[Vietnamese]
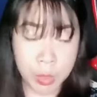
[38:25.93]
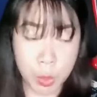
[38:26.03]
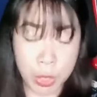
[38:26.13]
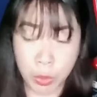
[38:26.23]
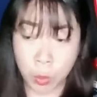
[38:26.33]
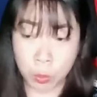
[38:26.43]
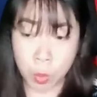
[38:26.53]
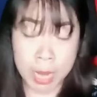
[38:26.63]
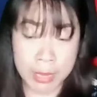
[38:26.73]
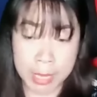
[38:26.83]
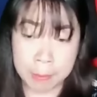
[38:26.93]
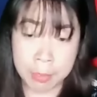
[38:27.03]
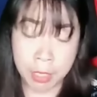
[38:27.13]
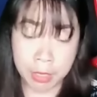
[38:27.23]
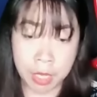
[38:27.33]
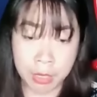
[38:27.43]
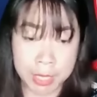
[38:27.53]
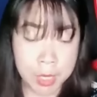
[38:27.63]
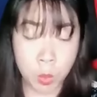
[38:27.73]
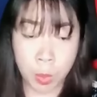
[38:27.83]
cuối cùng cũng đã tìm được nửa
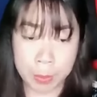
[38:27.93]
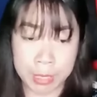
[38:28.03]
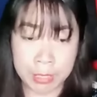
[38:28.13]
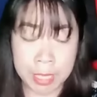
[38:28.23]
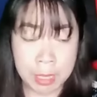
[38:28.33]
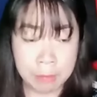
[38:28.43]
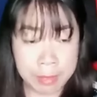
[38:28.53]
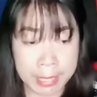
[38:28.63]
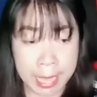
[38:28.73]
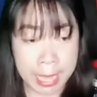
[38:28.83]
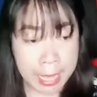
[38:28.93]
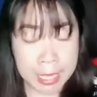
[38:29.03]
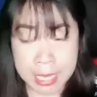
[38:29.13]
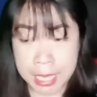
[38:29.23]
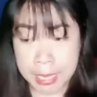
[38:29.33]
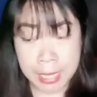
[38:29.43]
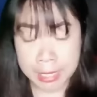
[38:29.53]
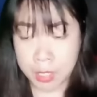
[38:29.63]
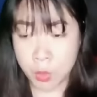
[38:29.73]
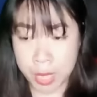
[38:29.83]
kia của mình và cả hai hiện đang
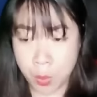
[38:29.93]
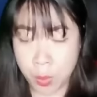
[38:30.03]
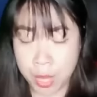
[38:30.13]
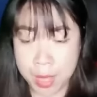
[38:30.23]
yêu nhau.